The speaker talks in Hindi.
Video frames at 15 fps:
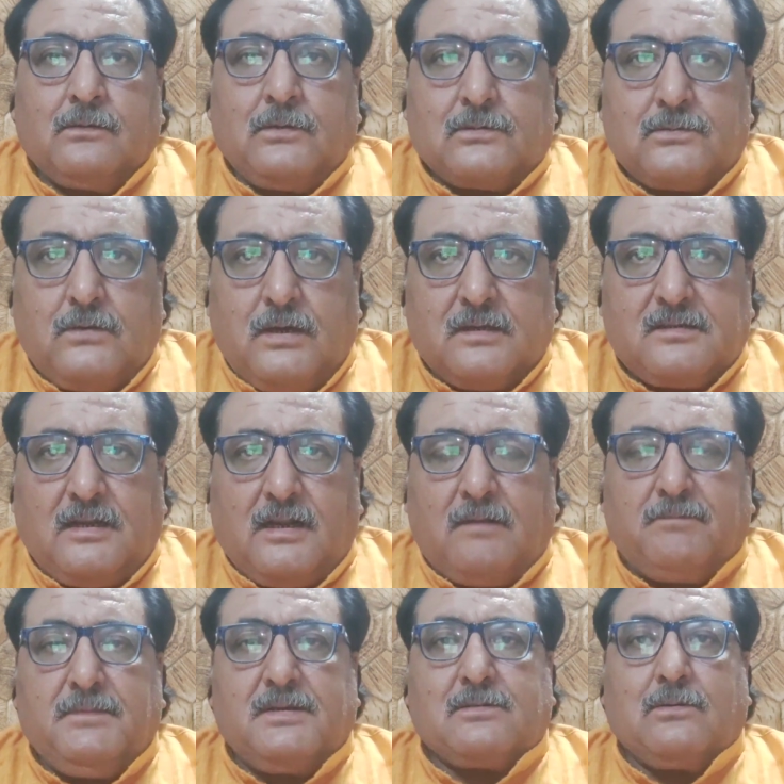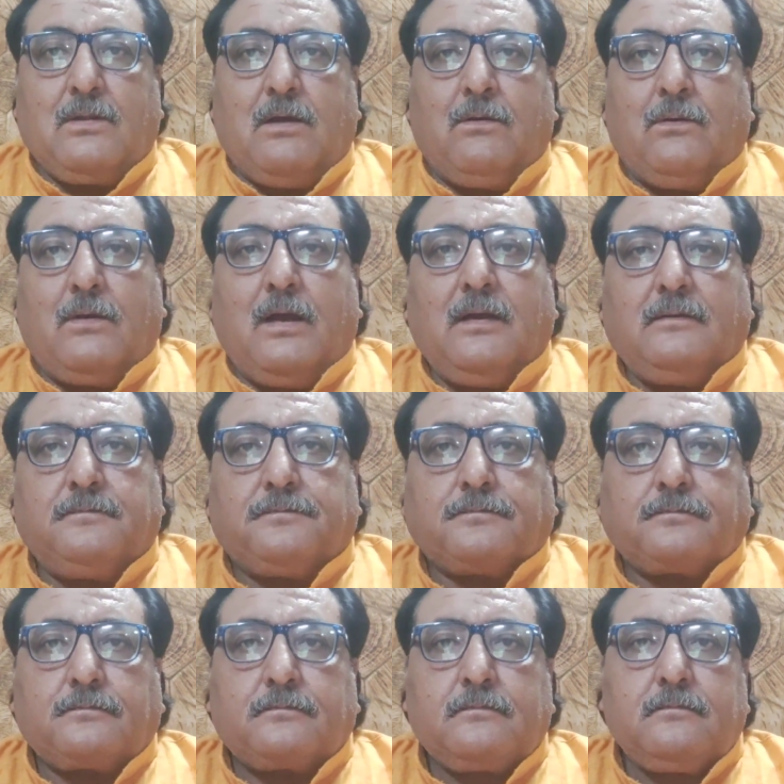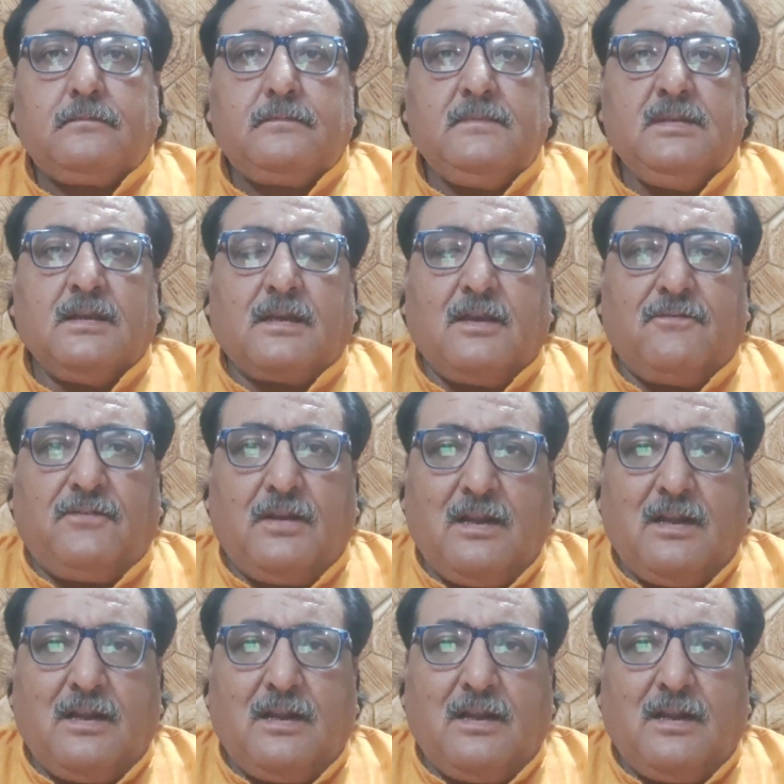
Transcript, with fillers: दोस्तों अक्सर आपने सुना होगा कि